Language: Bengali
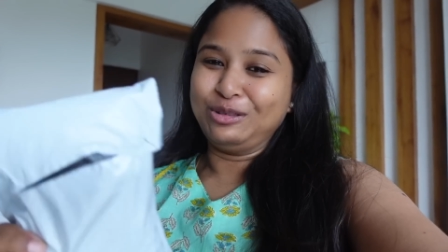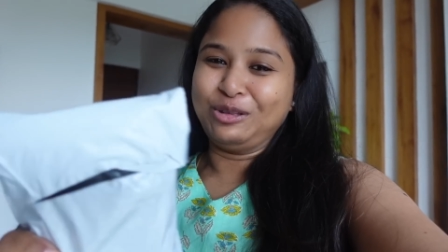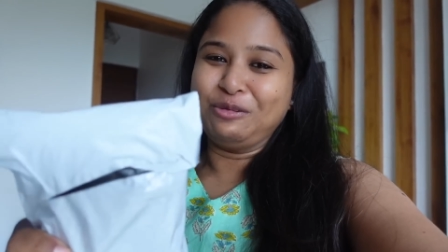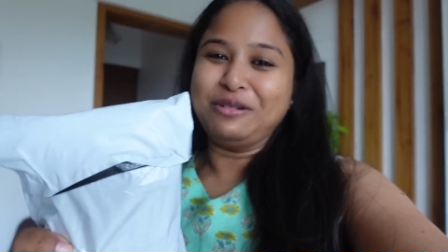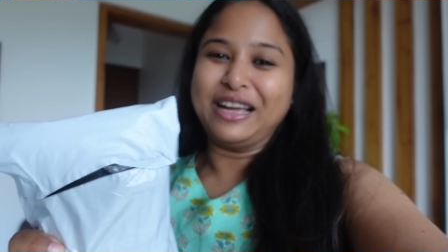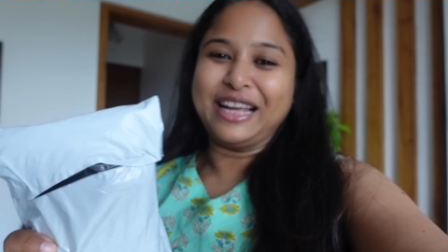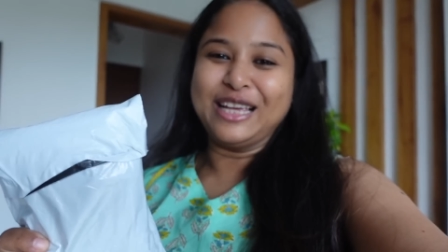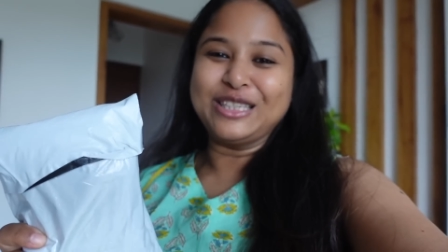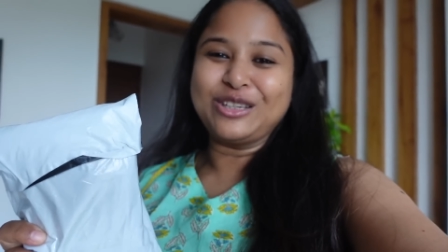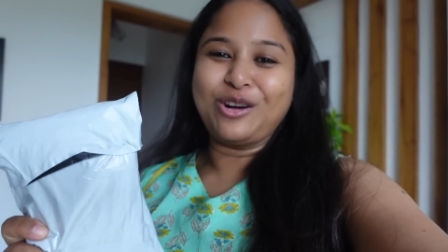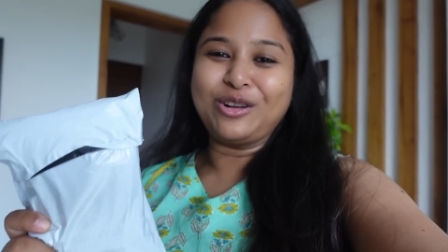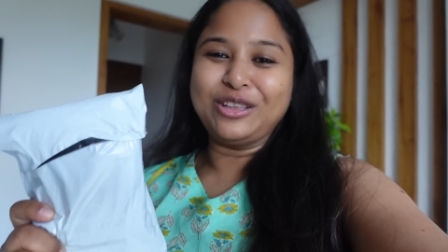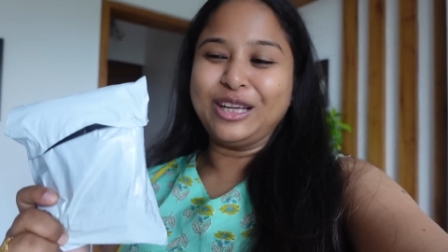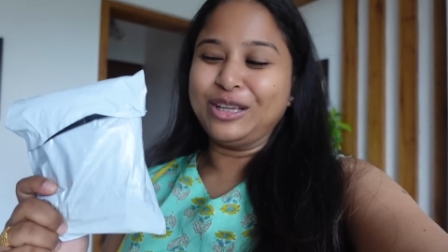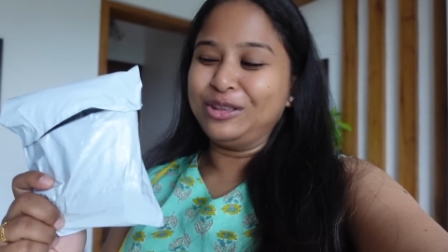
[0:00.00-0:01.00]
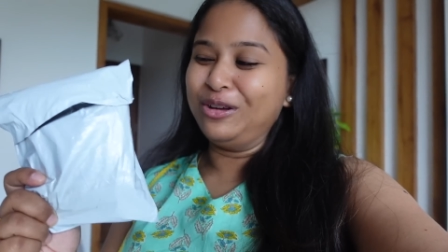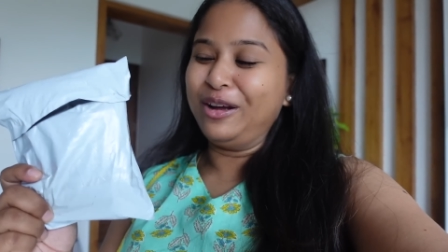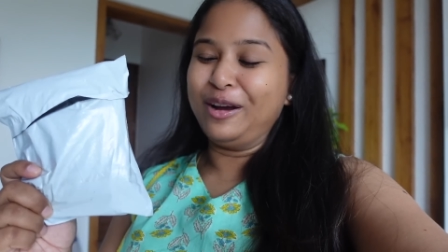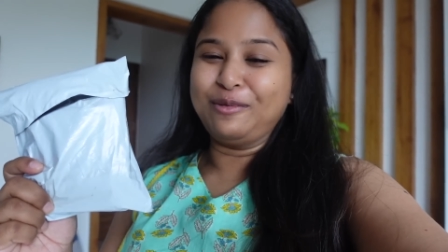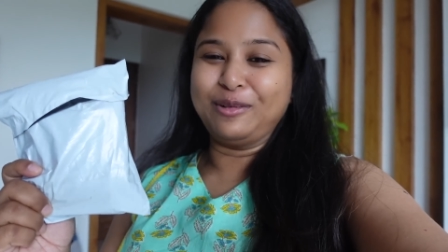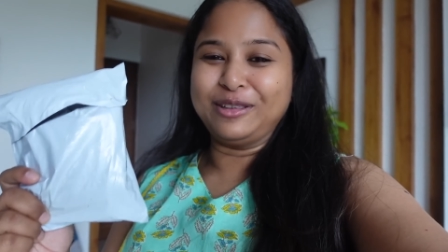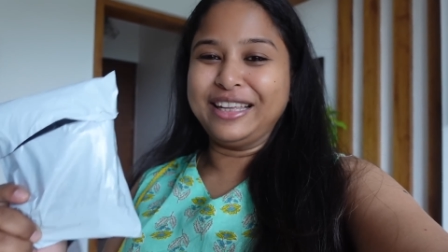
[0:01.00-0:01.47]
তোমরা গেস করো দেখি তো
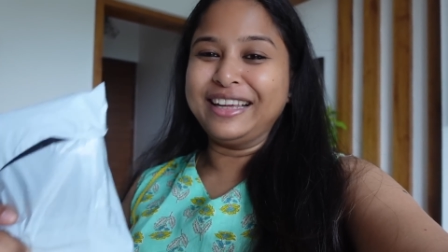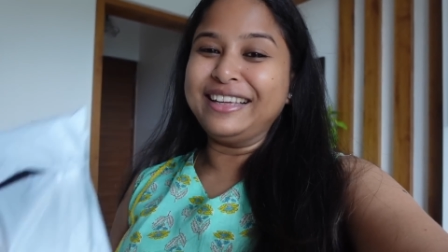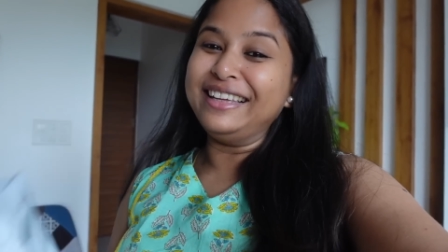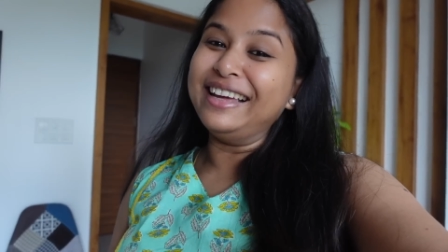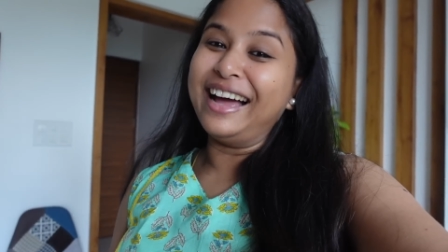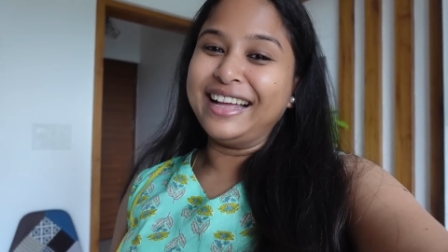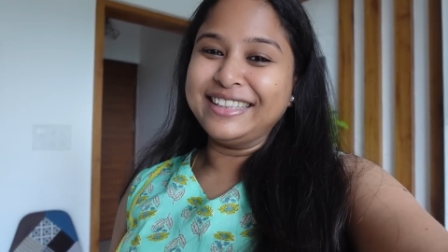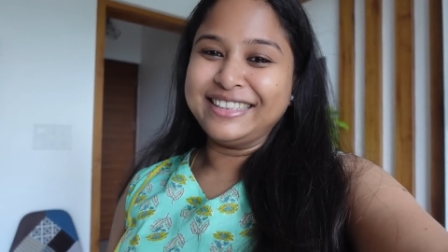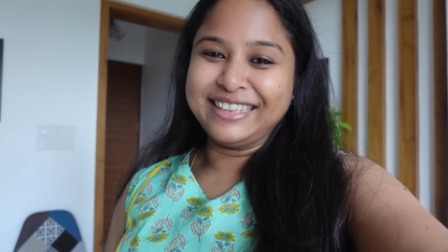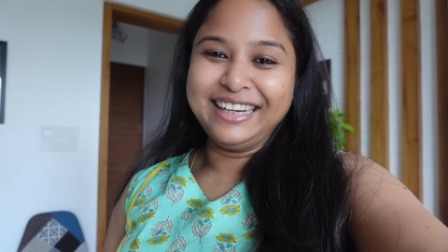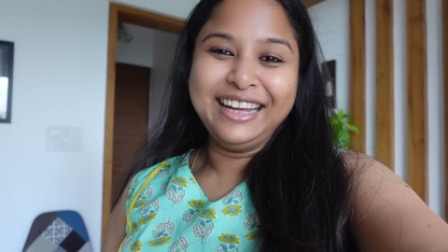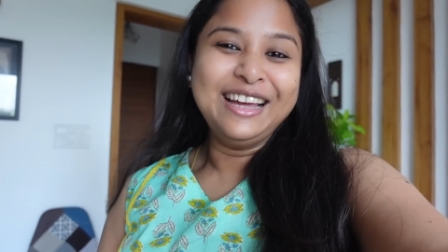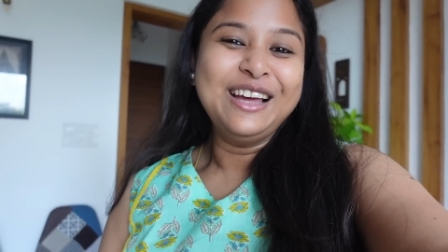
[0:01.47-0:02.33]
এর মধ্যে কি আছে